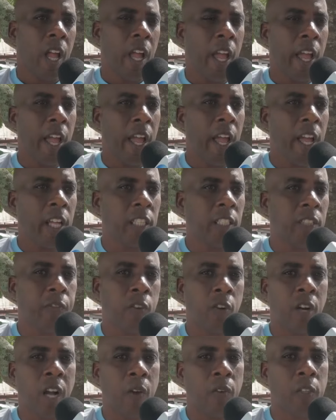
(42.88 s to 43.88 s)
é
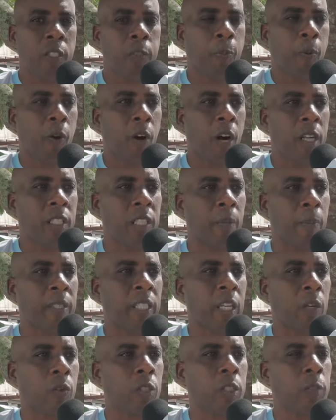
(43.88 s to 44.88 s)
divulgar o esporte,
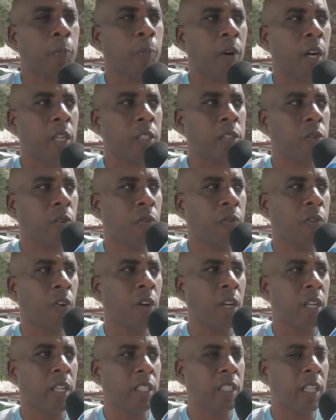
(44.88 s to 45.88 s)
apesar que o esporte do
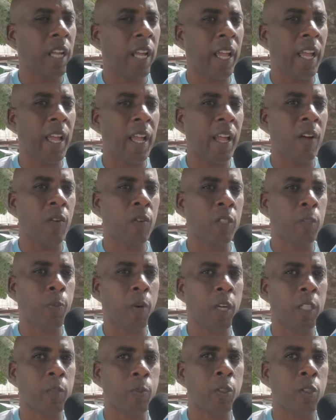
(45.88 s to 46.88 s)
vôlei já é um
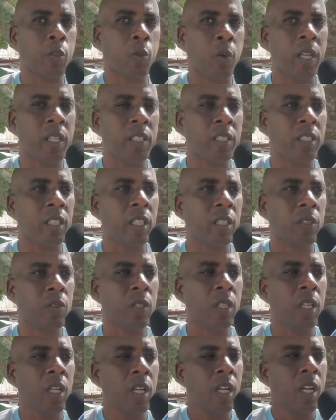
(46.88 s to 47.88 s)
esporte muito
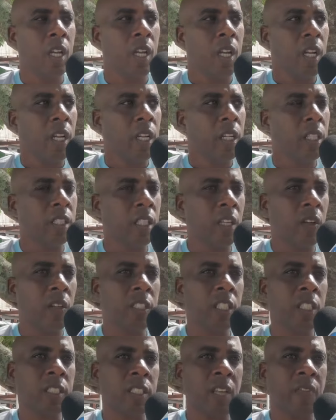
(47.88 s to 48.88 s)
conhecido. Então a
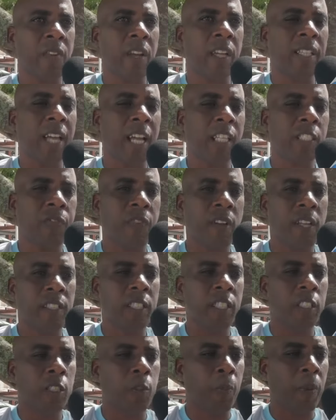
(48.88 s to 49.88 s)
gente, na verdade,
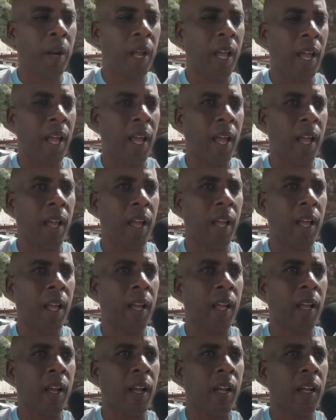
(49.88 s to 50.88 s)
faz isso
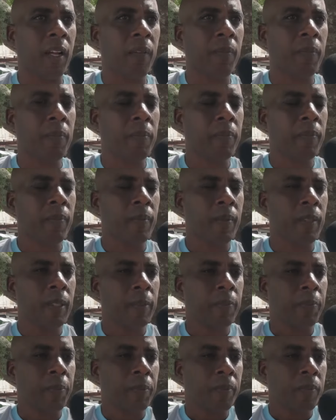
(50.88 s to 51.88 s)
para
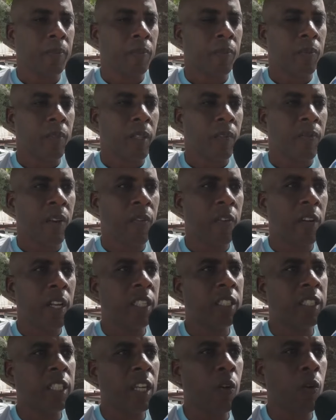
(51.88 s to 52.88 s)

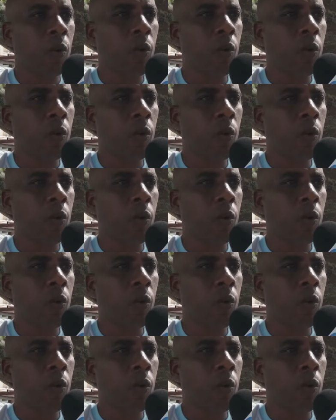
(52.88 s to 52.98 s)
favorecer